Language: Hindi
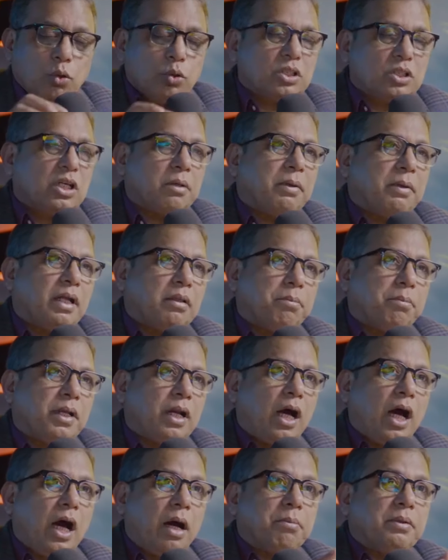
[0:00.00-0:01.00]
उसके बाद
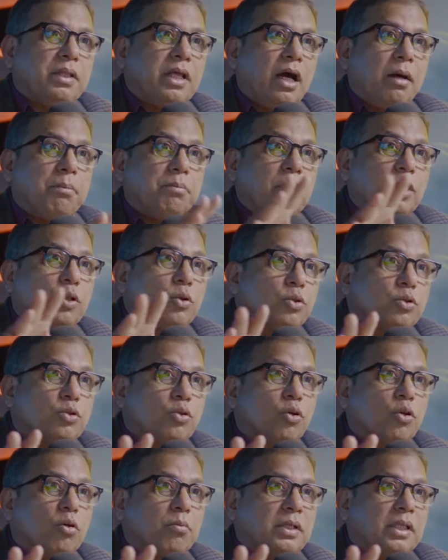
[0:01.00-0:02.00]
फिर आपने अपने
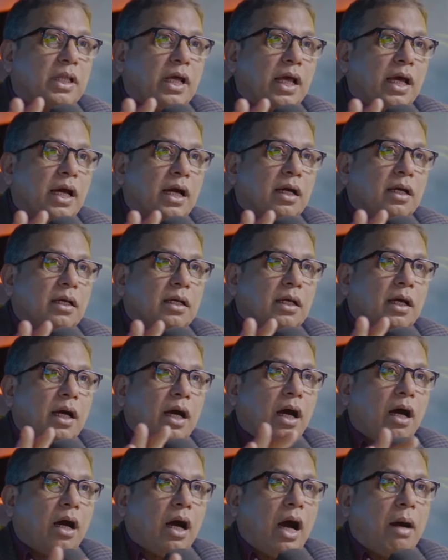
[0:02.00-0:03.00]
दोस्तों को बताया
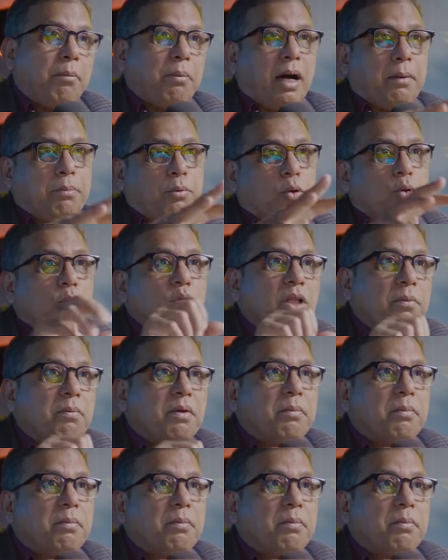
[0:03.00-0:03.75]
अब आप लोगों ने